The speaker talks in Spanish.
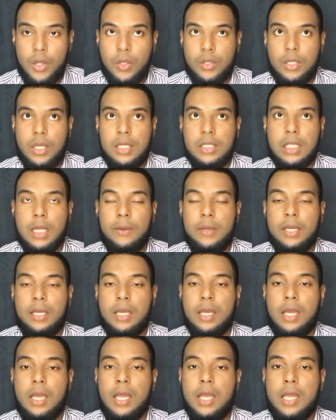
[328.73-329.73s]
ustedes saben
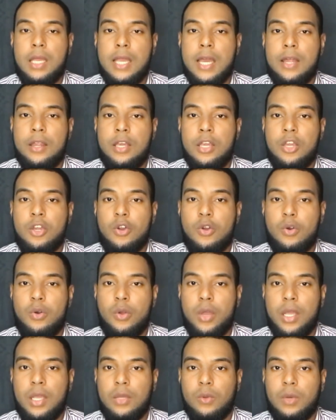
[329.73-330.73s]
que ella dijo
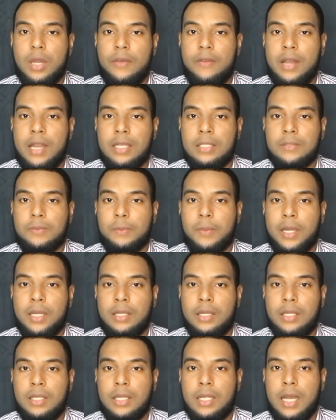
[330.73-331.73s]
en una de las
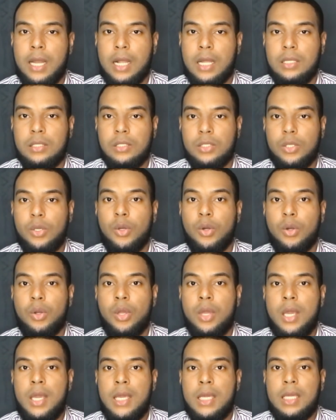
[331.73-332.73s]
partes de la canción
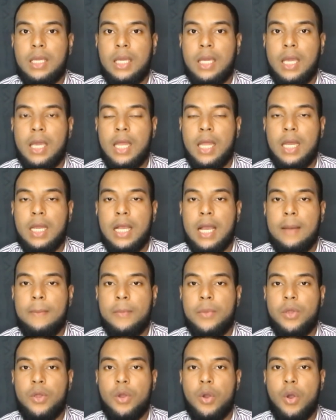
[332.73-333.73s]
que él
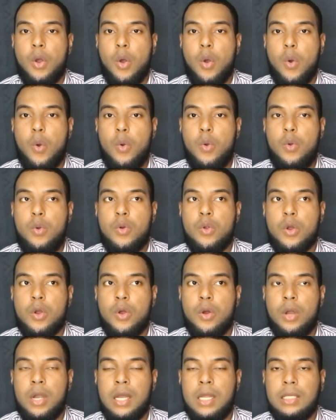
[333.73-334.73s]
cambió un
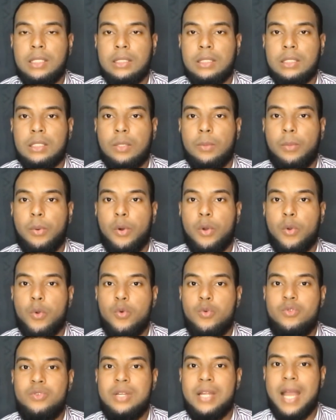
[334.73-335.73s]
roles por
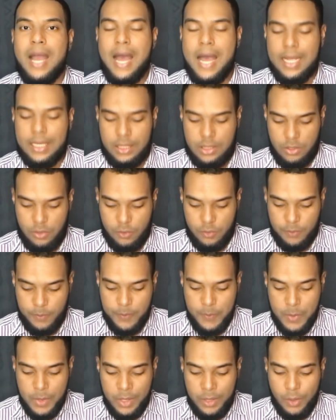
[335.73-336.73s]
un Casio.
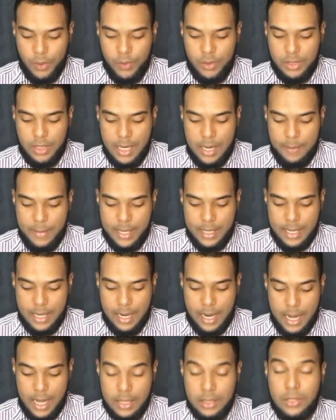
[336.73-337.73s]
Entonces la marca
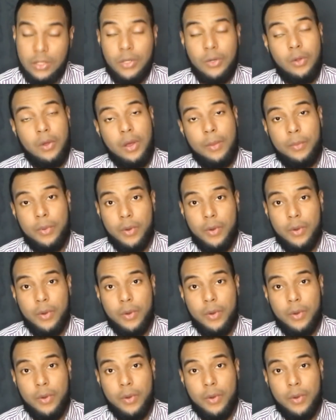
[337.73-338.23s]
Casio no,